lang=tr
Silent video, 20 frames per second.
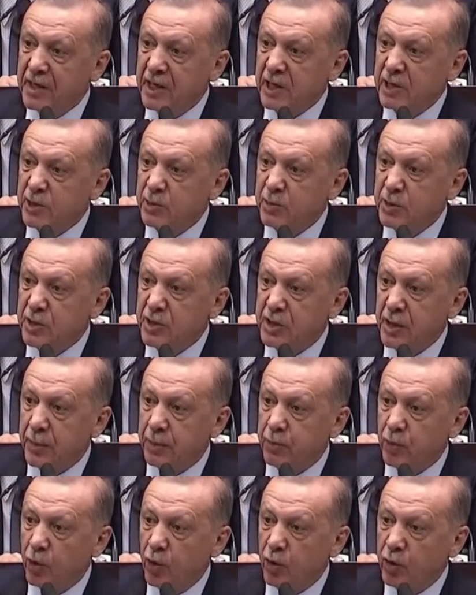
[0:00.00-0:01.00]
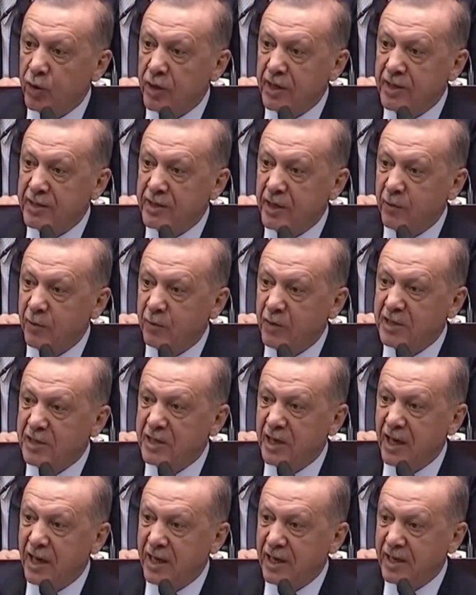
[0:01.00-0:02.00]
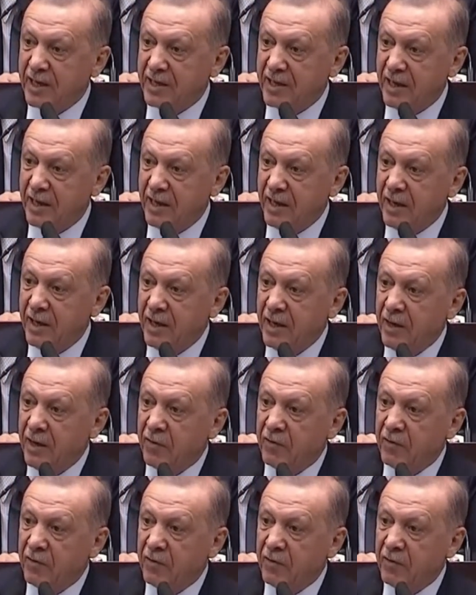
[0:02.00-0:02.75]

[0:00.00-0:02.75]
geçmişte bürokratik vesayetle